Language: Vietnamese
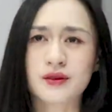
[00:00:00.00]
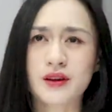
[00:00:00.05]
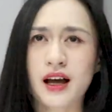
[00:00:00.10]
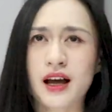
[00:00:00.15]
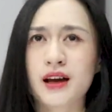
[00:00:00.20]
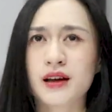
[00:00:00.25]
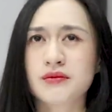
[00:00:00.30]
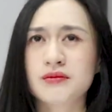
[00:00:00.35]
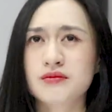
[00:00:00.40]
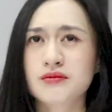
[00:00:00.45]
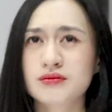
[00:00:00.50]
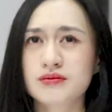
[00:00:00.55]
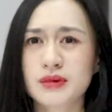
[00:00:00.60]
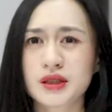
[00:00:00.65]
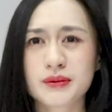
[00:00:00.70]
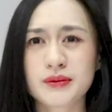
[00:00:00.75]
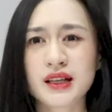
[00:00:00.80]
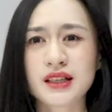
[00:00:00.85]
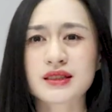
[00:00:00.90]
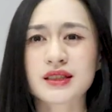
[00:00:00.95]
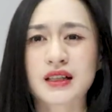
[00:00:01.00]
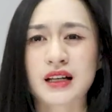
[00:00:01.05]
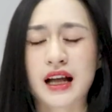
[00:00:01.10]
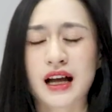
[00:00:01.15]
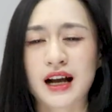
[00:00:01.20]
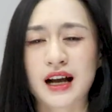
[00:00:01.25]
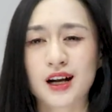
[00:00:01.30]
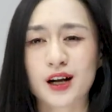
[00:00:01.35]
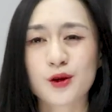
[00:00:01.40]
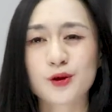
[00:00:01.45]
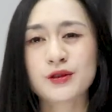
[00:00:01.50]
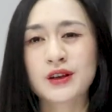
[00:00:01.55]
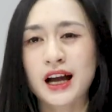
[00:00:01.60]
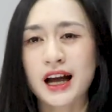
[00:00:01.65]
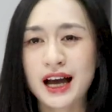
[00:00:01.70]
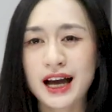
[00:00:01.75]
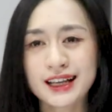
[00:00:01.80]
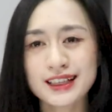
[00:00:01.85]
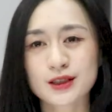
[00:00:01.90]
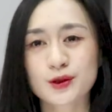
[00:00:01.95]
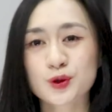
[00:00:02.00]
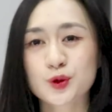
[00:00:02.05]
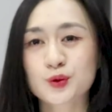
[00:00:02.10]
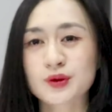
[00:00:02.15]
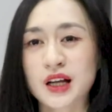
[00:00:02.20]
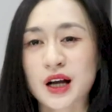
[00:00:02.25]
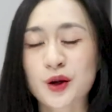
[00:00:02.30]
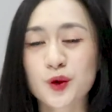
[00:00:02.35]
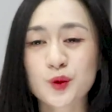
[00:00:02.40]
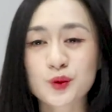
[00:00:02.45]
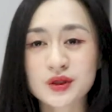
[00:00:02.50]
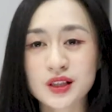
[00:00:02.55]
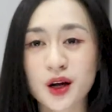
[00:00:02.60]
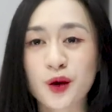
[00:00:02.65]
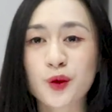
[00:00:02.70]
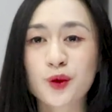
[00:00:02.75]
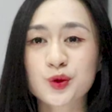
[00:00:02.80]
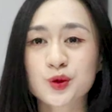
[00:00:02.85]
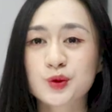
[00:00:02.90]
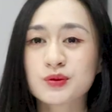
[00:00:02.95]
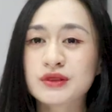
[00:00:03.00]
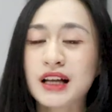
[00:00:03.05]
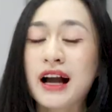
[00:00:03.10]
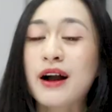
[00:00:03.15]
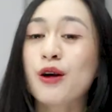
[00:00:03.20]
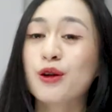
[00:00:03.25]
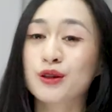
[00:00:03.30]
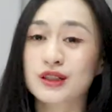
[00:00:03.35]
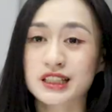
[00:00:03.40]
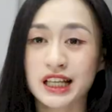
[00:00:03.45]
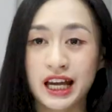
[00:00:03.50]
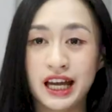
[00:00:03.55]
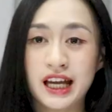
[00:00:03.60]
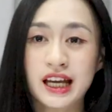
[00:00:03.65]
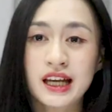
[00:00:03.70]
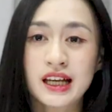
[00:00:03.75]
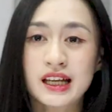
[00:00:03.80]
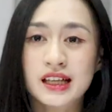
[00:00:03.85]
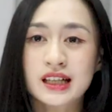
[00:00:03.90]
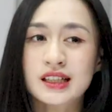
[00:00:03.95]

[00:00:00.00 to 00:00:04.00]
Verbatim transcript: Và mình biết rằng là không phải ai trong chúng ta cũng giàu, chúng ta còn trẻ